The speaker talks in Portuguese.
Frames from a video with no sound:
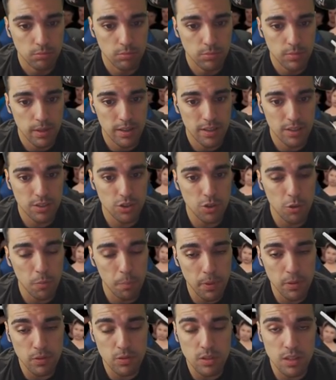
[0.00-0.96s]
Mas eu
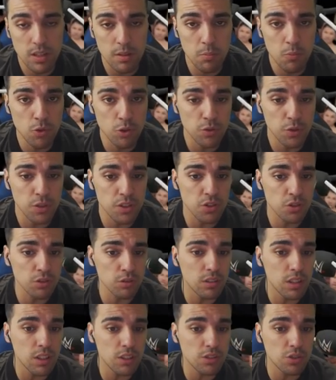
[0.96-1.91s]
penso que muitos de vocês
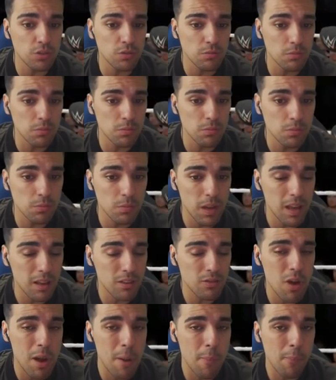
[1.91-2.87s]
não deixam,
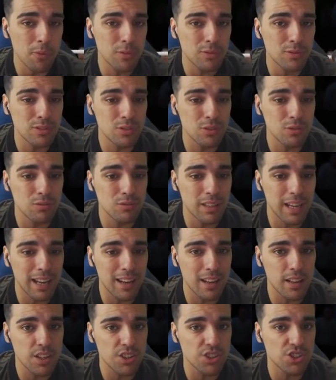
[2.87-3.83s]
não é porque não
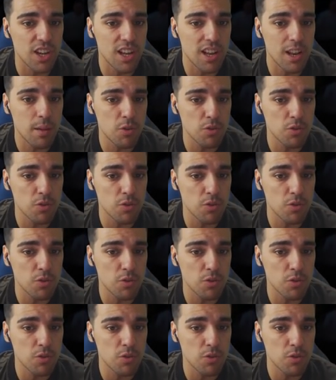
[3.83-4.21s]
querem deixar, é